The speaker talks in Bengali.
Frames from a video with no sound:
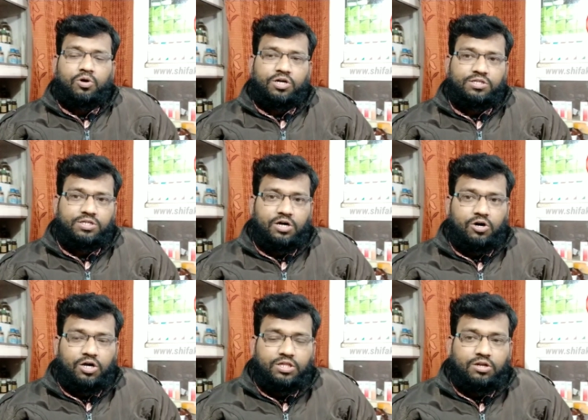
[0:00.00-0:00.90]
অনিদ্রা
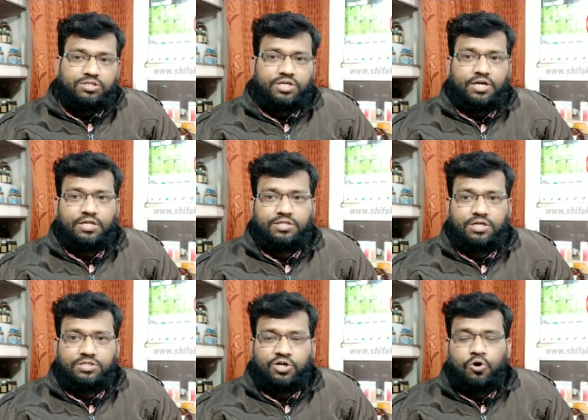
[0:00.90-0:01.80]
হয় তাহলে
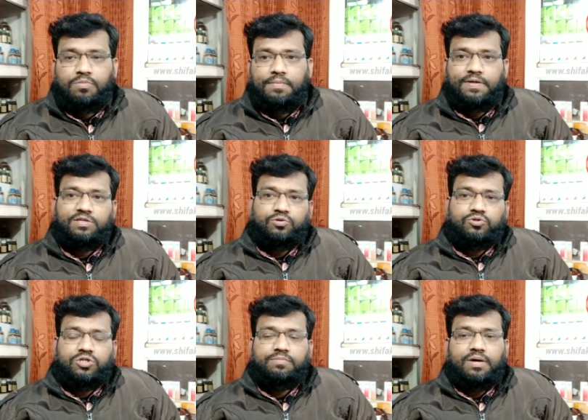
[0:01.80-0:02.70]
সেক্ষেত্রে যে হোমিওপ্যাথি
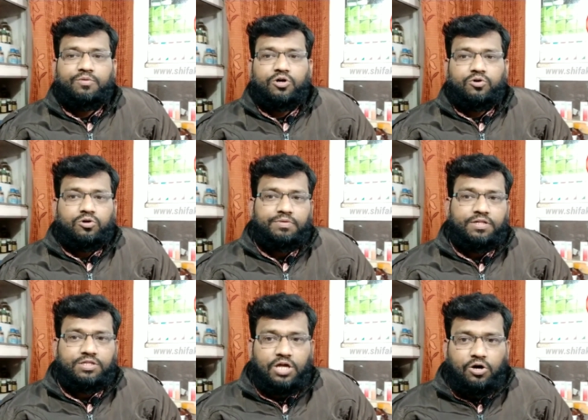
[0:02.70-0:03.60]
ওষুধটি ব্যবহার
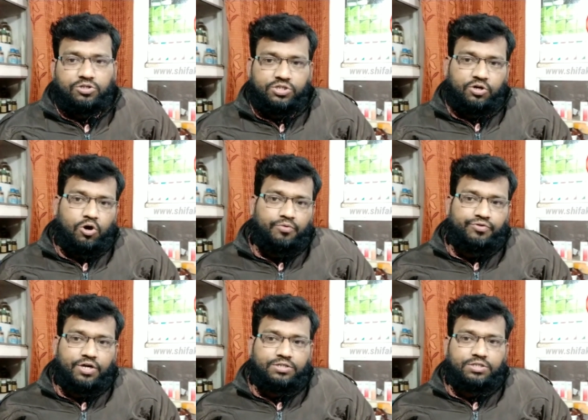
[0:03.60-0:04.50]
করবেন তা হচ্ছে
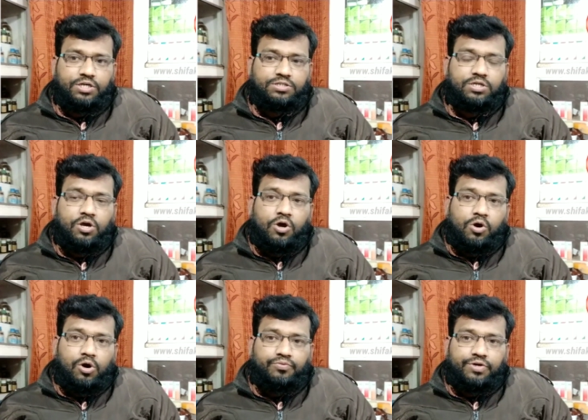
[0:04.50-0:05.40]
কফিয়া সিক্স
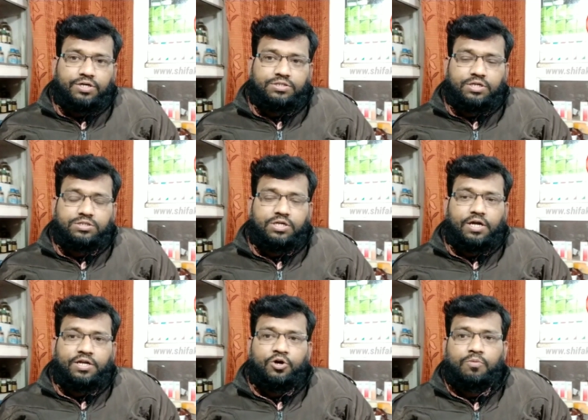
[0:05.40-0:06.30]
কফিয়া সিক্স
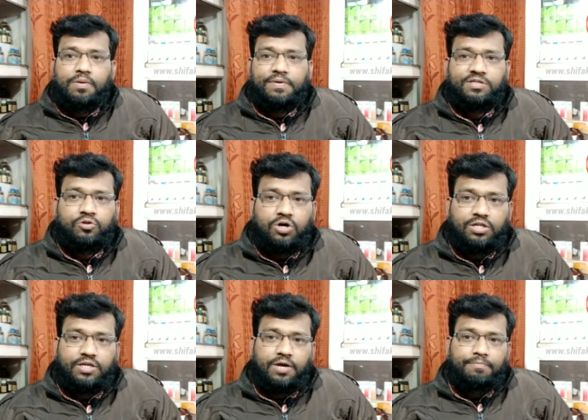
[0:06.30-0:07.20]
এটি হোমিওপ্যাথি
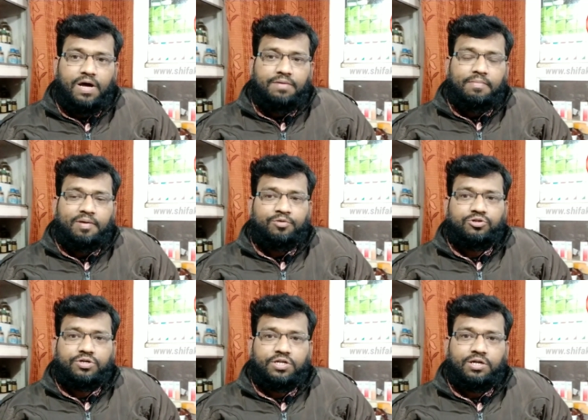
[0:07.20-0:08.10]
দোকান থেকে ফাইভ এম
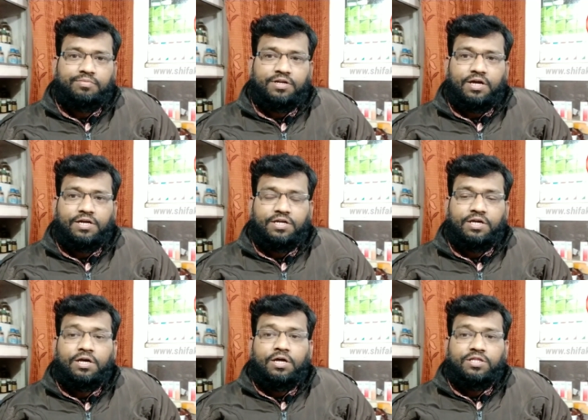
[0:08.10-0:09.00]
মতো কিনে নেবেন এটি
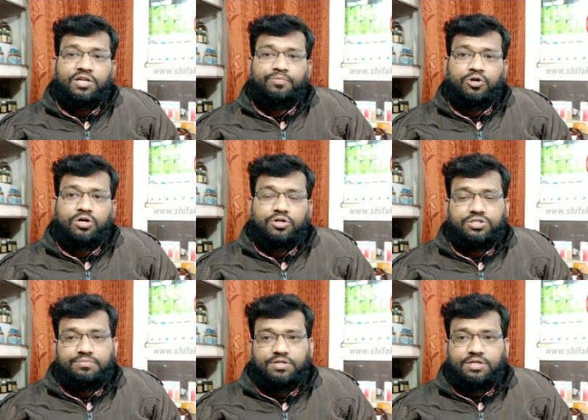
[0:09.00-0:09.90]
তিন ফোঁটা করে
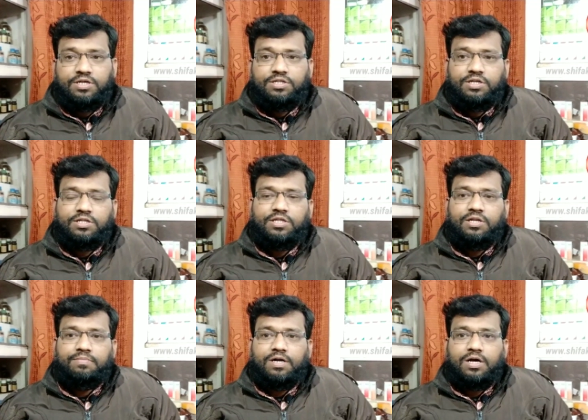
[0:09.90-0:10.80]
জিভে দিয়ে দিনে
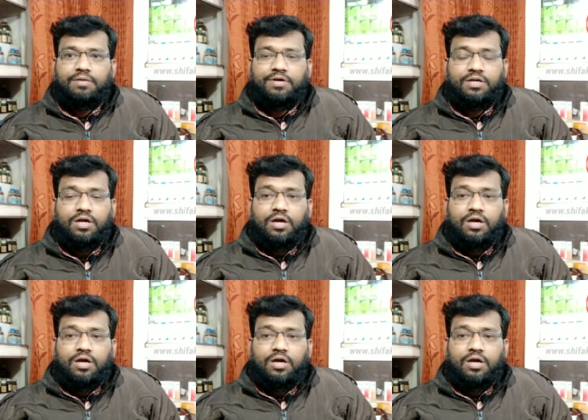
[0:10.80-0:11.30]
তিনবার খাবেন